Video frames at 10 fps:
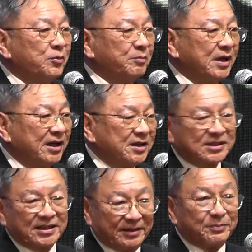มีส
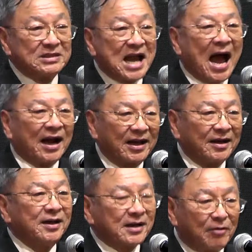ติปัญญาและ
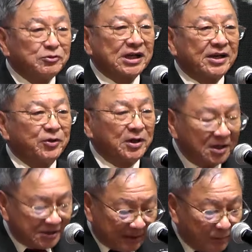เข้าใจด้วย
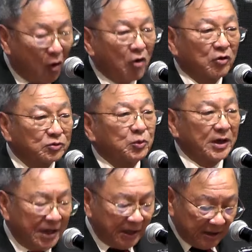สมองของตัว
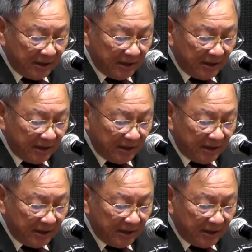เอง